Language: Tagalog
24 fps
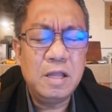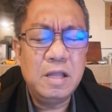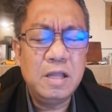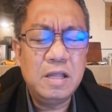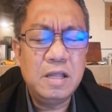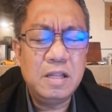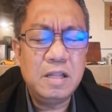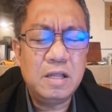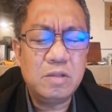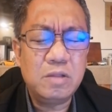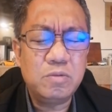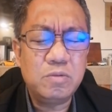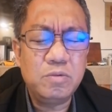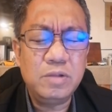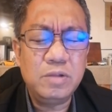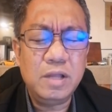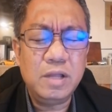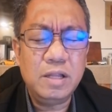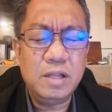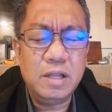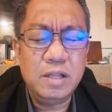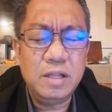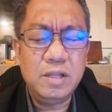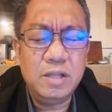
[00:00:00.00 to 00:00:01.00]
na tunay
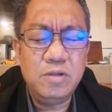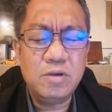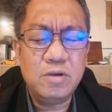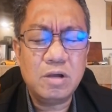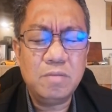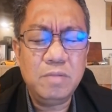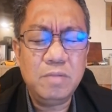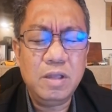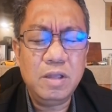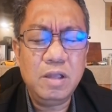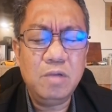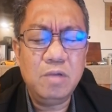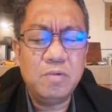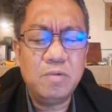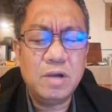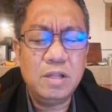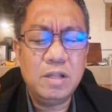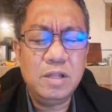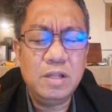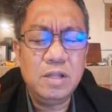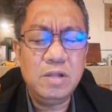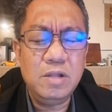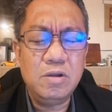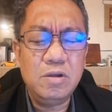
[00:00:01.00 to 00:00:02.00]
na hindi nyo kami iwan,
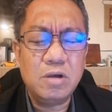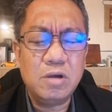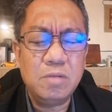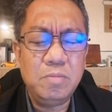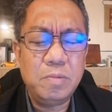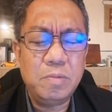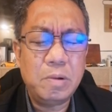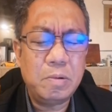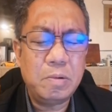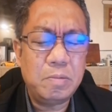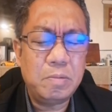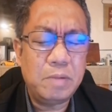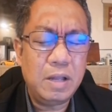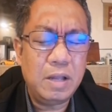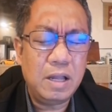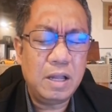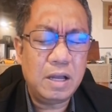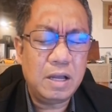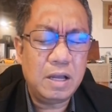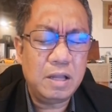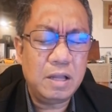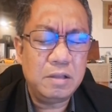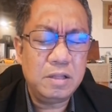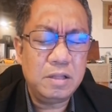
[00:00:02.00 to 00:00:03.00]
hindi nyo kami
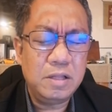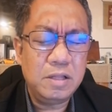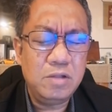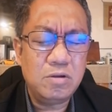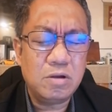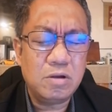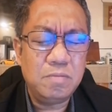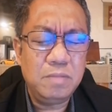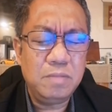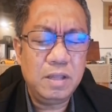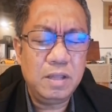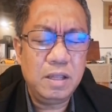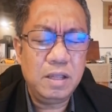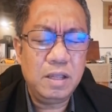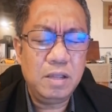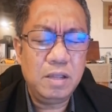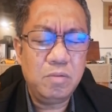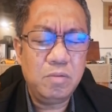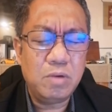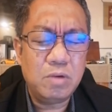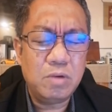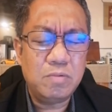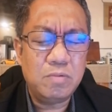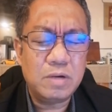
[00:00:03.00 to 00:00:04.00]
pababayaan, hindi nyo kami
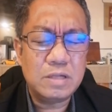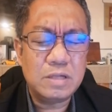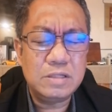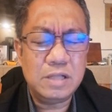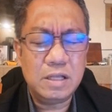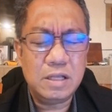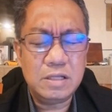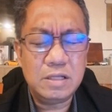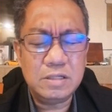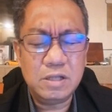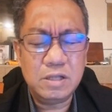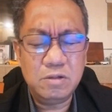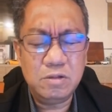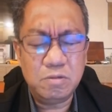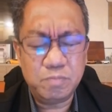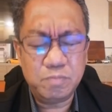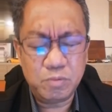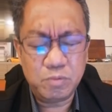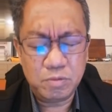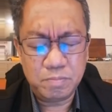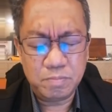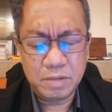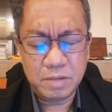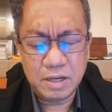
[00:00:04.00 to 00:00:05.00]
iwawaksi sa inyo
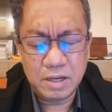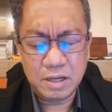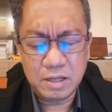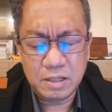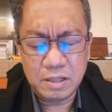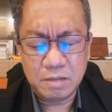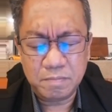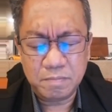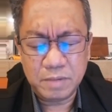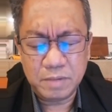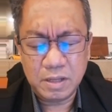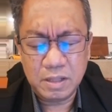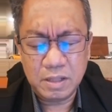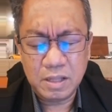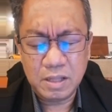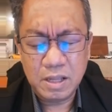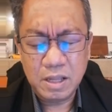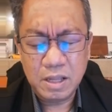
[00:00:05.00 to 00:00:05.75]
pong mga harapan.